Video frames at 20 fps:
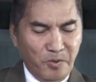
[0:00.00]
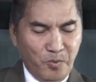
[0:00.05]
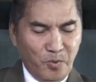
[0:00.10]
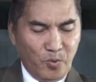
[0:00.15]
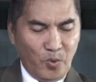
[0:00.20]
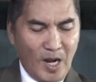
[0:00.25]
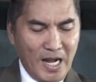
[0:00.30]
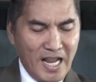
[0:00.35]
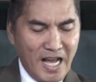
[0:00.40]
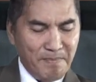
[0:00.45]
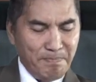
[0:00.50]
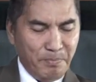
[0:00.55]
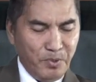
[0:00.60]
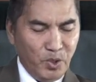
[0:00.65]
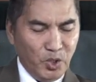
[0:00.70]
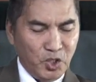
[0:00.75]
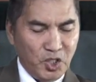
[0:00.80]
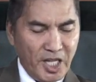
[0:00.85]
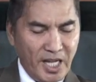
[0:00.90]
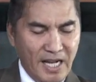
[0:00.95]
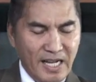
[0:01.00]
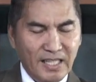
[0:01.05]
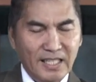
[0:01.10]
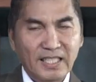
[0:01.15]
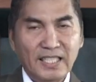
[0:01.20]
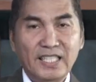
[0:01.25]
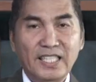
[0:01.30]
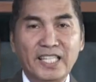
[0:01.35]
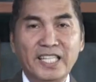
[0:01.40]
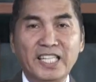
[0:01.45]
wala po
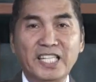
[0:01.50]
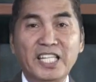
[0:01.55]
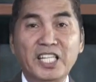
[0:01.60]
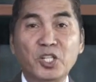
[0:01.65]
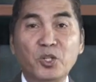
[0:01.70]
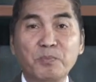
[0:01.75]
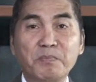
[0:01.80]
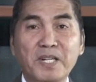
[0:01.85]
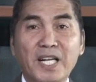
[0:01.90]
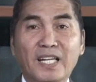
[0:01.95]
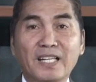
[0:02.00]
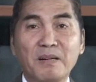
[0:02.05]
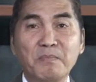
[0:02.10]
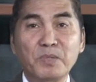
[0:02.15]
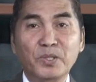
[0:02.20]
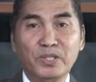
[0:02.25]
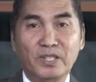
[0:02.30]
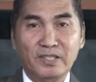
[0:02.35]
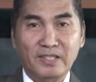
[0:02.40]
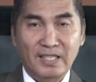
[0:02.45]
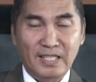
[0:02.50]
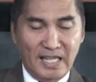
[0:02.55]
siyang ininom na gamot.